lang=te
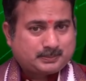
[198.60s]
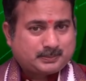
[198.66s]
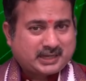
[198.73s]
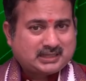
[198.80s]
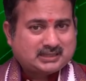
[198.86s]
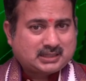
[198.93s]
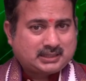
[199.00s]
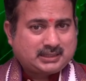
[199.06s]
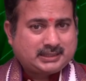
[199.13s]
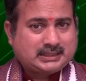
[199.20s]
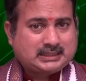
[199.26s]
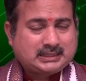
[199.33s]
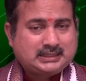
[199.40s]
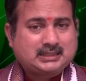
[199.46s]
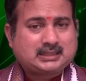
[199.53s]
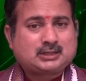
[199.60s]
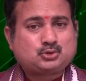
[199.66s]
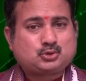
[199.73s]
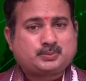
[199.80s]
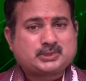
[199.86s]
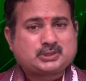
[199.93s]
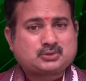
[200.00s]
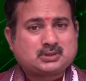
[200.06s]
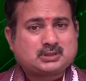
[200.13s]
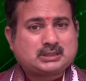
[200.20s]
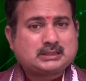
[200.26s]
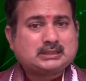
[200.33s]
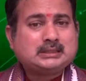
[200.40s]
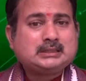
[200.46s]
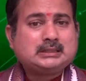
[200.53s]
ఫలితాన్ని క్లియర్గా
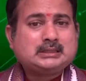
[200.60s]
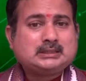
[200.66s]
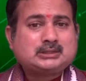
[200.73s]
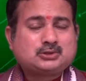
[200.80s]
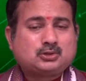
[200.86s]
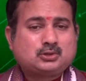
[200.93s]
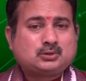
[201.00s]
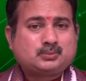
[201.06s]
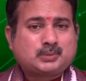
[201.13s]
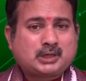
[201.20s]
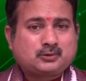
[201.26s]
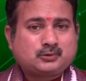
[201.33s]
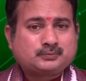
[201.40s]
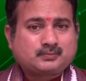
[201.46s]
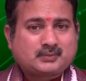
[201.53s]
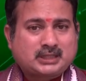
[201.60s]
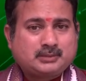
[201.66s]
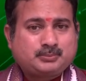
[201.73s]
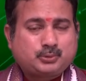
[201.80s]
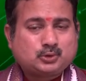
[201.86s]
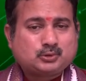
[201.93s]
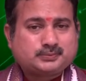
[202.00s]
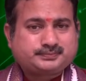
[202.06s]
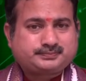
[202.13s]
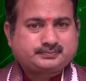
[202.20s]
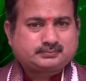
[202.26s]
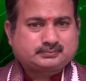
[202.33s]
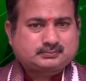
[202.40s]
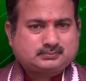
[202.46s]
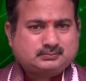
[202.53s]
చూపిస్తున్నది సో మనం ఇప్పుడు
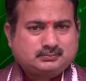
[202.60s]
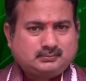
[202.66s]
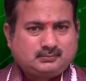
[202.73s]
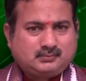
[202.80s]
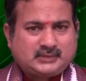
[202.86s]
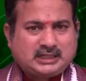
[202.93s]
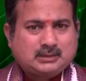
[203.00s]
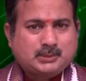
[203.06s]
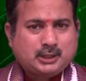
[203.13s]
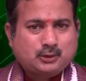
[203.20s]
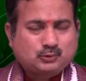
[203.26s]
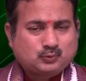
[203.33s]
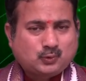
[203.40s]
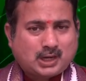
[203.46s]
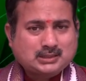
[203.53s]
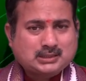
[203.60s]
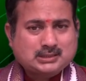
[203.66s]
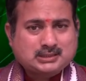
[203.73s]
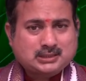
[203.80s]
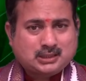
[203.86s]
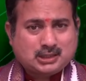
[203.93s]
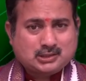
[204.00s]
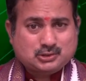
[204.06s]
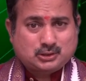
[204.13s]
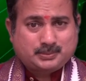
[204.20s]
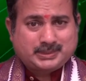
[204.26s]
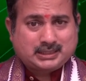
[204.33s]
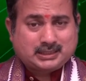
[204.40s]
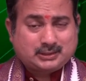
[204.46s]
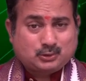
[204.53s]
మనకు ద్వాదశ రాసుల
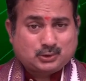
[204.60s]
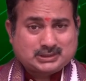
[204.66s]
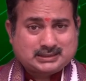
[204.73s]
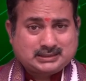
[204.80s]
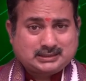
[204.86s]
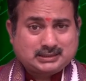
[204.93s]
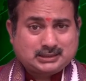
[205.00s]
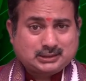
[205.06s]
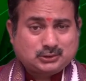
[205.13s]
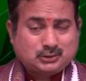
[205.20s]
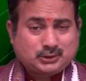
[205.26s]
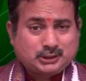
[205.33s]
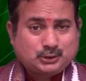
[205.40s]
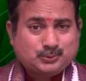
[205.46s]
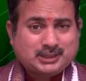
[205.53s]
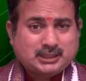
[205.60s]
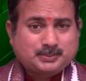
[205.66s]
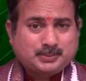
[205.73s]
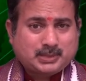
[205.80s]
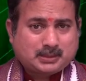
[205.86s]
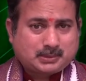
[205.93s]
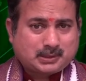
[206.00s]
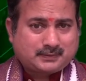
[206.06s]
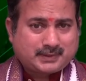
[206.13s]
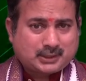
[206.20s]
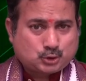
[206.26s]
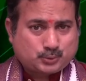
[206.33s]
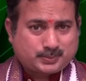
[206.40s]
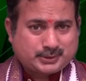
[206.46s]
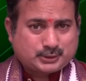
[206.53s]
మీద యొక్క స్థితిగతులు ఎటువంటి ప్రభావాన్ని
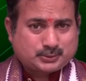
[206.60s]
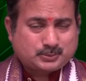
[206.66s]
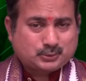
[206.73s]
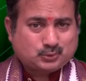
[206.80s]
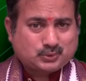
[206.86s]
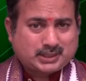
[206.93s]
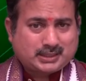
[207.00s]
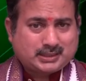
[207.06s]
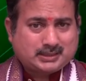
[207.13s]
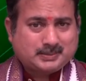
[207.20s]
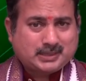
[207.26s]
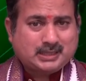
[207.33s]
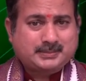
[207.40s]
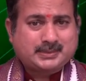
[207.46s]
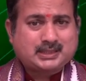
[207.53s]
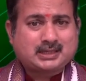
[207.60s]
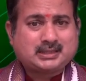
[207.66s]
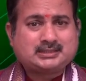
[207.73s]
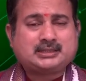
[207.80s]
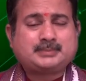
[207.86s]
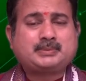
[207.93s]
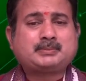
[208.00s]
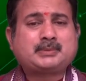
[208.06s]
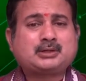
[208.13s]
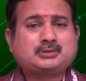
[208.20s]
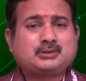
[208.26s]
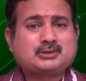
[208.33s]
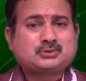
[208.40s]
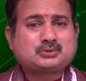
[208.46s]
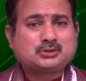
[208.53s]
చూపించబోతున్నాయి మన మీద అని చెప్పి మనం
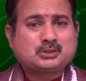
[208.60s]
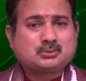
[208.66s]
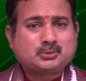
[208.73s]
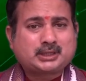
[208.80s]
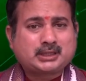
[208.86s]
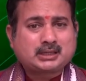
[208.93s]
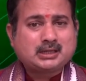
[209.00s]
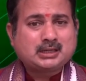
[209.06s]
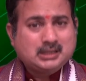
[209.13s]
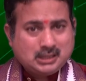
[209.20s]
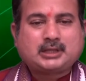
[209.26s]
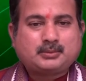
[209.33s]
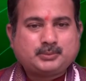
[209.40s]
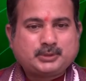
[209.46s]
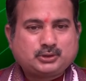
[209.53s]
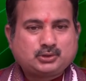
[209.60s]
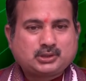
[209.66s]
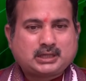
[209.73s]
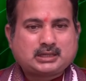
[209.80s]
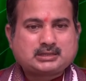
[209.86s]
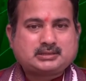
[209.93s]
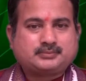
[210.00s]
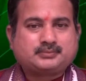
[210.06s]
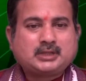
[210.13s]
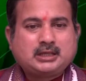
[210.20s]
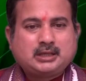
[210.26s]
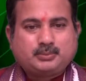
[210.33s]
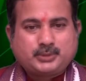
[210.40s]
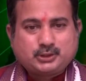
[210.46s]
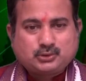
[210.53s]
తెలుసుకుందాం ముఖ్యంగా మిథున రాశి
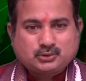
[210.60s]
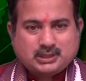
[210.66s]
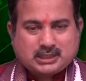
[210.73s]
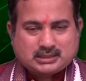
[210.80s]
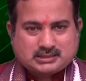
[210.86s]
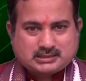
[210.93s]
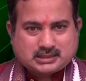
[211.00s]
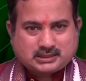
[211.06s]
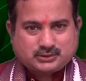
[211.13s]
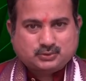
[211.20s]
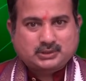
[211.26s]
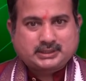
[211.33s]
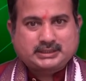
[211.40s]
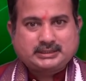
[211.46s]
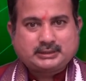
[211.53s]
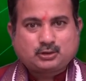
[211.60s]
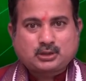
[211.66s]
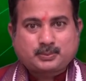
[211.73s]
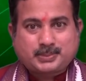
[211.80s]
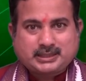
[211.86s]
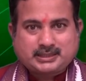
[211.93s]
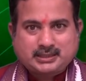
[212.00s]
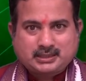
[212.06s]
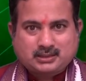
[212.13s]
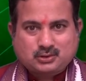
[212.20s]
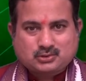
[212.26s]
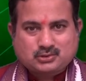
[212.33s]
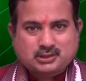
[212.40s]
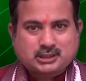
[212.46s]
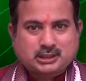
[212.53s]
మిథున రాశి జాతకులకి ఈ యొక్క పదిహేను
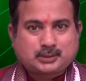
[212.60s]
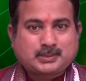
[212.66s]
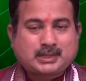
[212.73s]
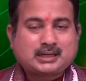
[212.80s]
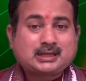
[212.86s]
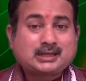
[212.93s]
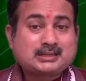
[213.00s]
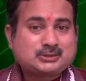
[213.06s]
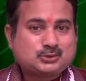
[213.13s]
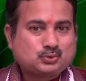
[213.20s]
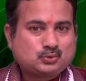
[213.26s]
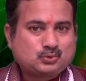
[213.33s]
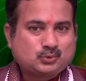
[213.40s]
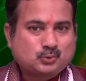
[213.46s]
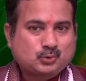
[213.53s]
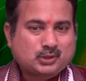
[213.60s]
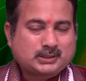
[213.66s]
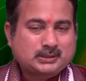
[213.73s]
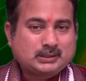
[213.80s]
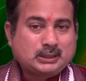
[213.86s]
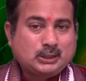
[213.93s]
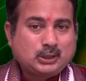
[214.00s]
రోజుల కాలం అనగా జూన్ ఒకటి